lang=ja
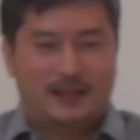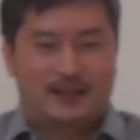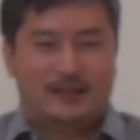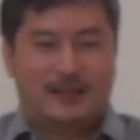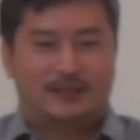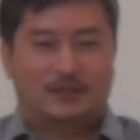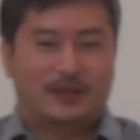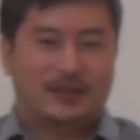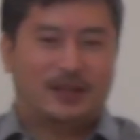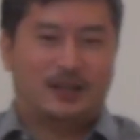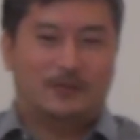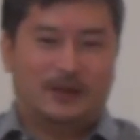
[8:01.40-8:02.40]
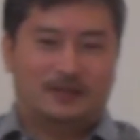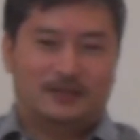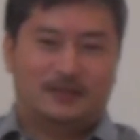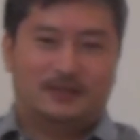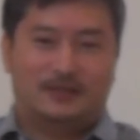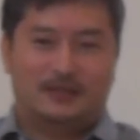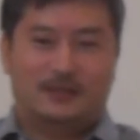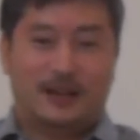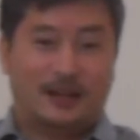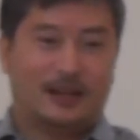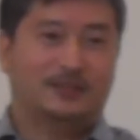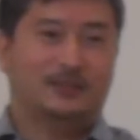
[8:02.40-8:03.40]
でそれからまあ
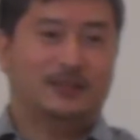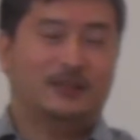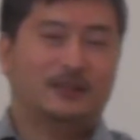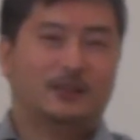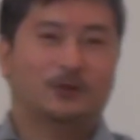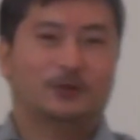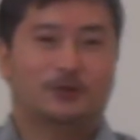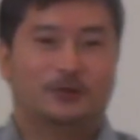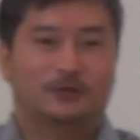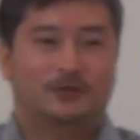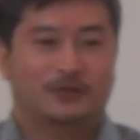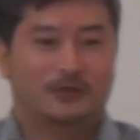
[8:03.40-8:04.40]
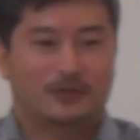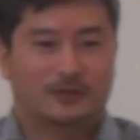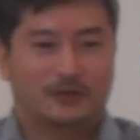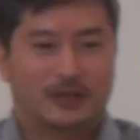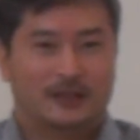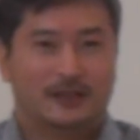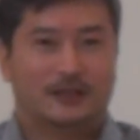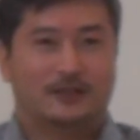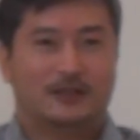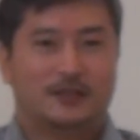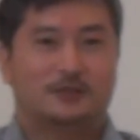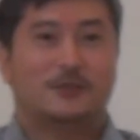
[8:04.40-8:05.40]
3月には京都に移ることになってた
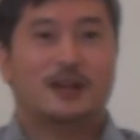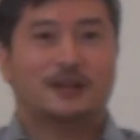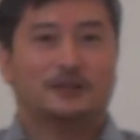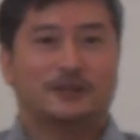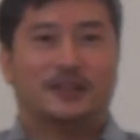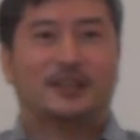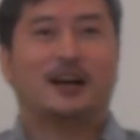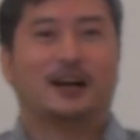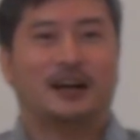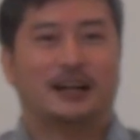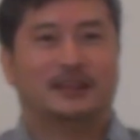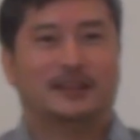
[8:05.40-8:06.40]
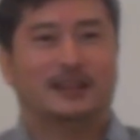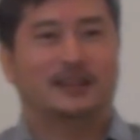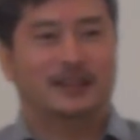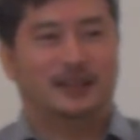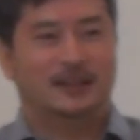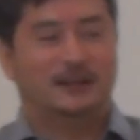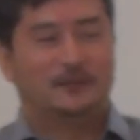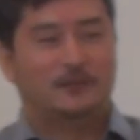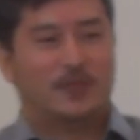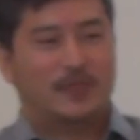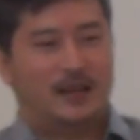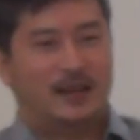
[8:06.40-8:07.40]
んでしばらく期間があったんで、
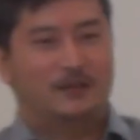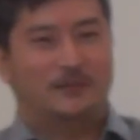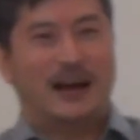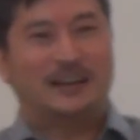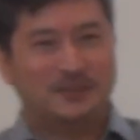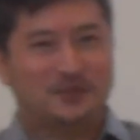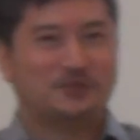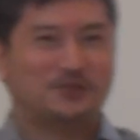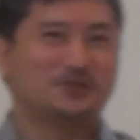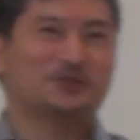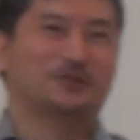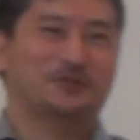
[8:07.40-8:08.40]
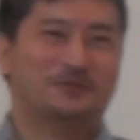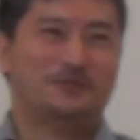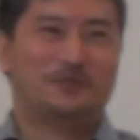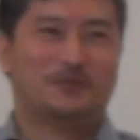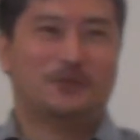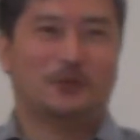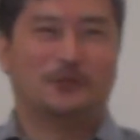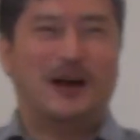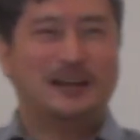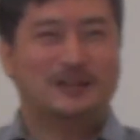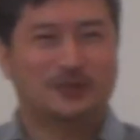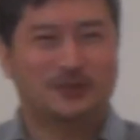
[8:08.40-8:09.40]
えー、バイトしようと
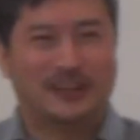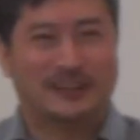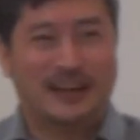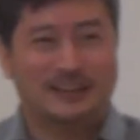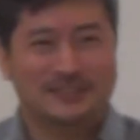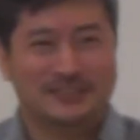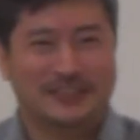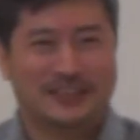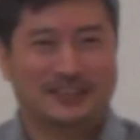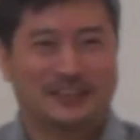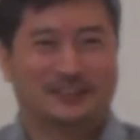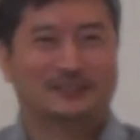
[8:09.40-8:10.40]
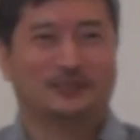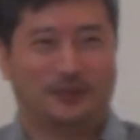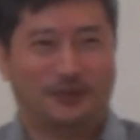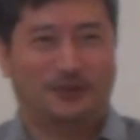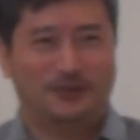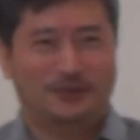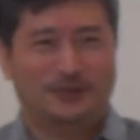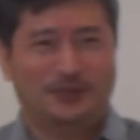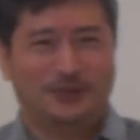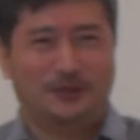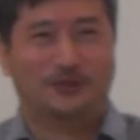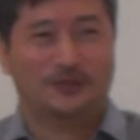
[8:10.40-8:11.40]
バイトが大好きだったんですよ
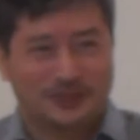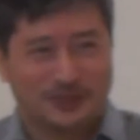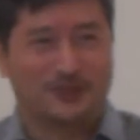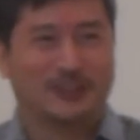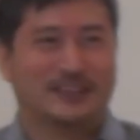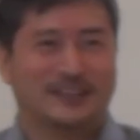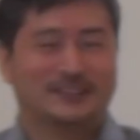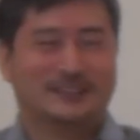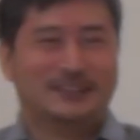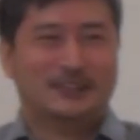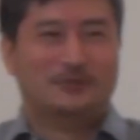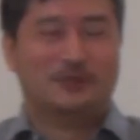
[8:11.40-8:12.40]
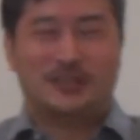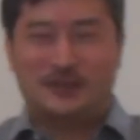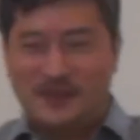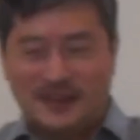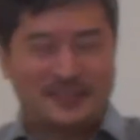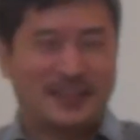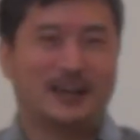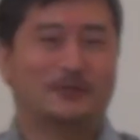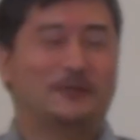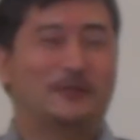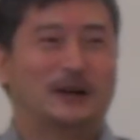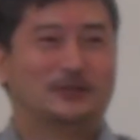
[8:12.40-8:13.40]
本当にもう暇さえあれ
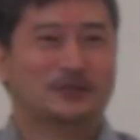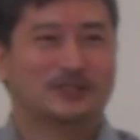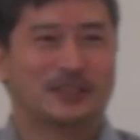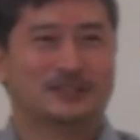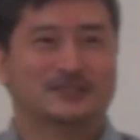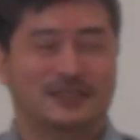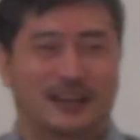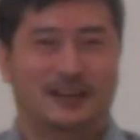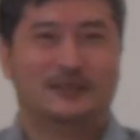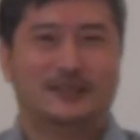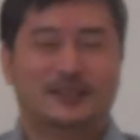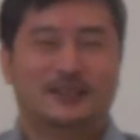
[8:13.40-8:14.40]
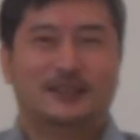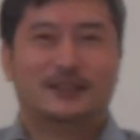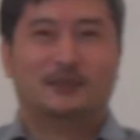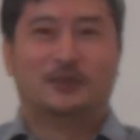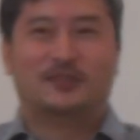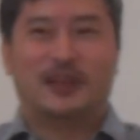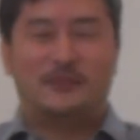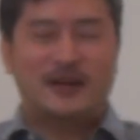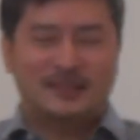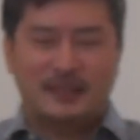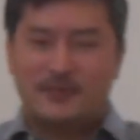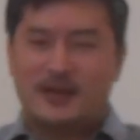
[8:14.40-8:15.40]
ばバイトしたくてもうさ
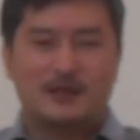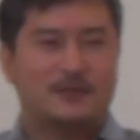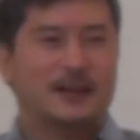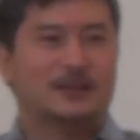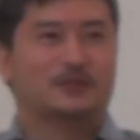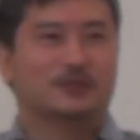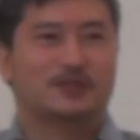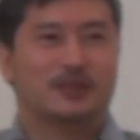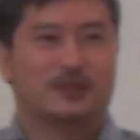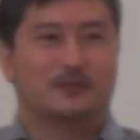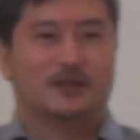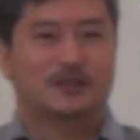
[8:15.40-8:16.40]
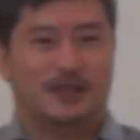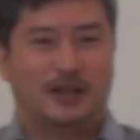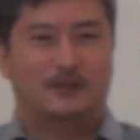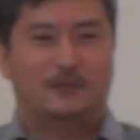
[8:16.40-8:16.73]
まざまなバイトをしてきました